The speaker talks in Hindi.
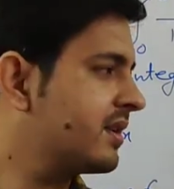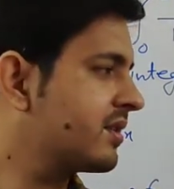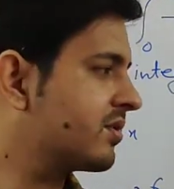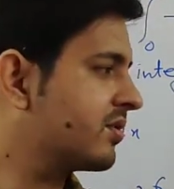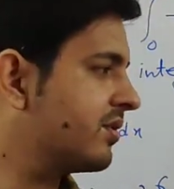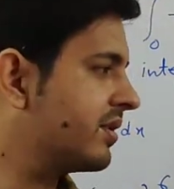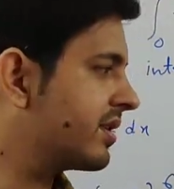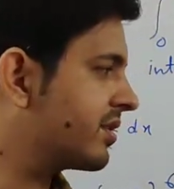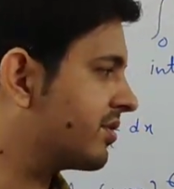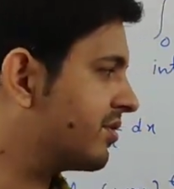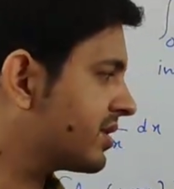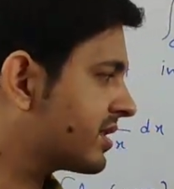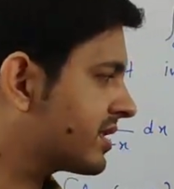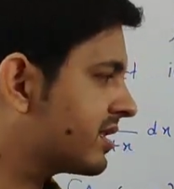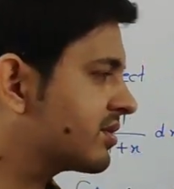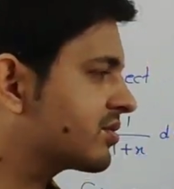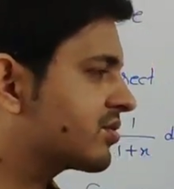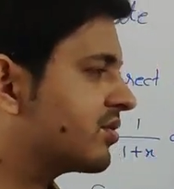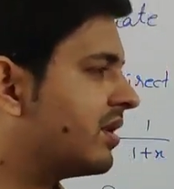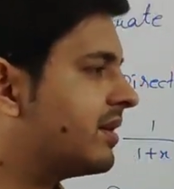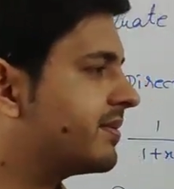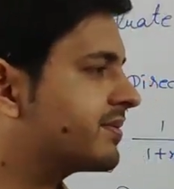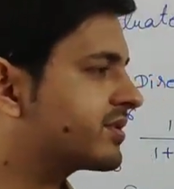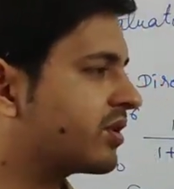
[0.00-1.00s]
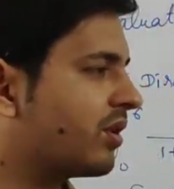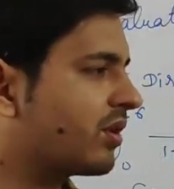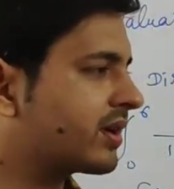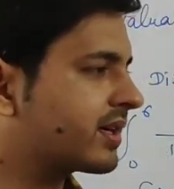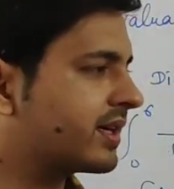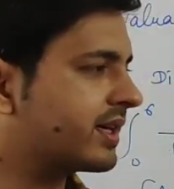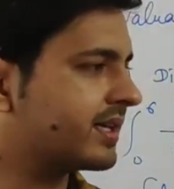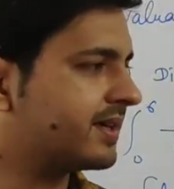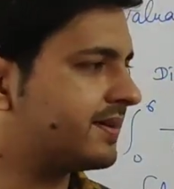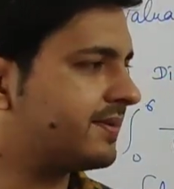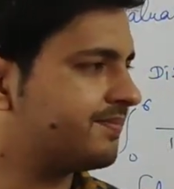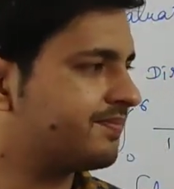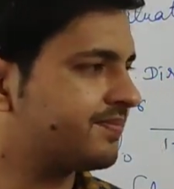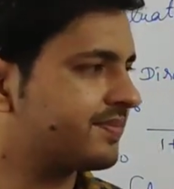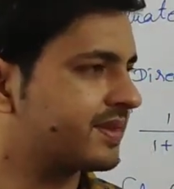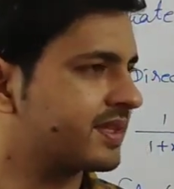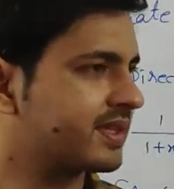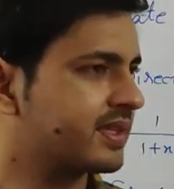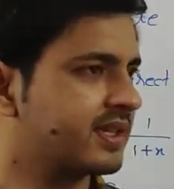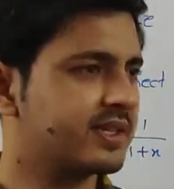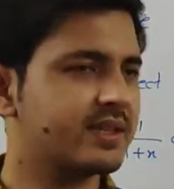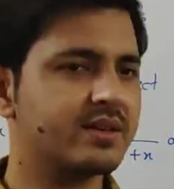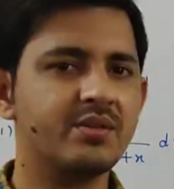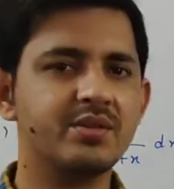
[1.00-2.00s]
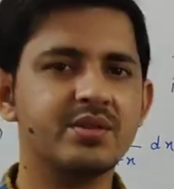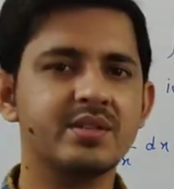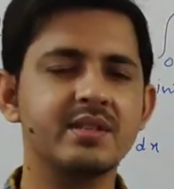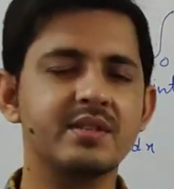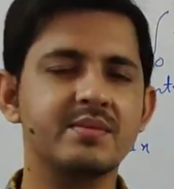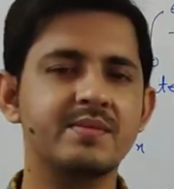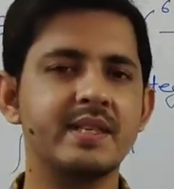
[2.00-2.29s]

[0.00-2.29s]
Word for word: तो इन क्वेश्चंस को आप सॉल्व करें ज़्यादा क्वेश्चंस